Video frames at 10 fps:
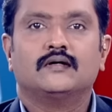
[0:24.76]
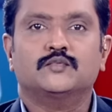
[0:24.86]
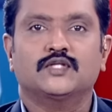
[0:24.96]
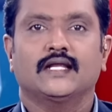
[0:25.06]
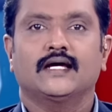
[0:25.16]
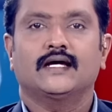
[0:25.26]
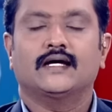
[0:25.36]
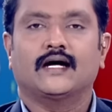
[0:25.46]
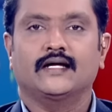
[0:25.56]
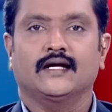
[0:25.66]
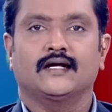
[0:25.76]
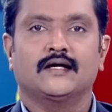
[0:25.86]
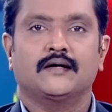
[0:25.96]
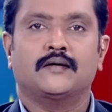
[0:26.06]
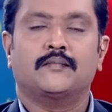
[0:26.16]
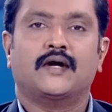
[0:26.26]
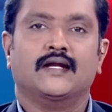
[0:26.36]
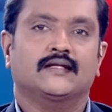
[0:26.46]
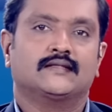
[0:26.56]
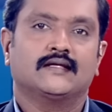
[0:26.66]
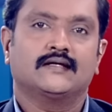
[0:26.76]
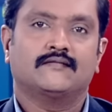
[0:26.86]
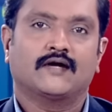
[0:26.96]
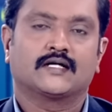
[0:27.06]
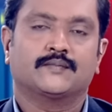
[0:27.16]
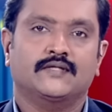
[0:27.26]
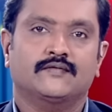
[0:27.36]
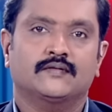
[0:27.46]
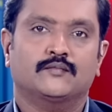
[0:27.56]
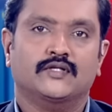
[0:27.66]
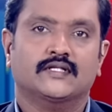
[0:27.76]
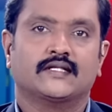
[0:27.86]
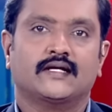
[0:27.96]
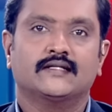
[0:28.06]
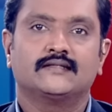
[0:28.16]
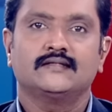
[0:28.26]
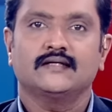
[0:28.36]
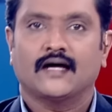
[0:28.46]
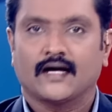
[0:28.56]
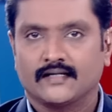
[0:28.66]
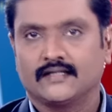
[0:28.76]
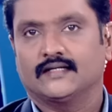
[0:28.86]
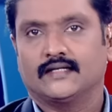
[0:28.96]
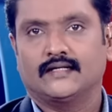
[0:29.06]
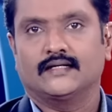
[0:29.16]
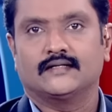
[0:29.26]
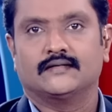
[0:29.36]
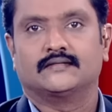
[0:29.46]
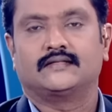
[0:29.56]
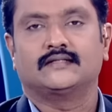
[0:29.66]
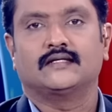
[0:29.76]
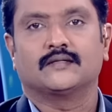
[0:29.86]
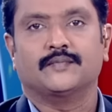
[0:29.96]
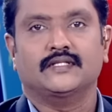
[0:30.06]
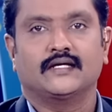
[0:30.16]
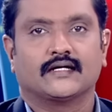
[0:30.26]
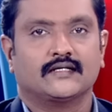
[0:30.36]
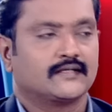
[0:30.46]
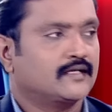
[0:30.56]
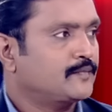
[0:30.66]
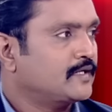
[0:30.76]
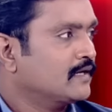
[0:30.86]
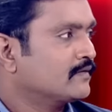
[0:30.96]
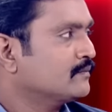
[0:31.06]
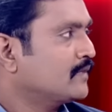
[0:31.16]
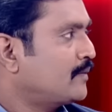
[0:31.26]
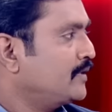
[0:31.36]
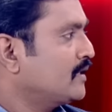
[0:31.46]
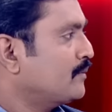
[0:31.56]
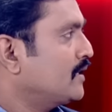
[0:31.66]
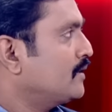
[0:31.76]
முதல்ல ஹரியானா மாநிலத்தில் வாக்குப்பதிவு முடிந்ததை அடுத்து அங்கே என்ன தேர்தலுக்கு பிந்தைய கருத்து கணிப்பு நிலவரம் அப்படின்னு நம்ம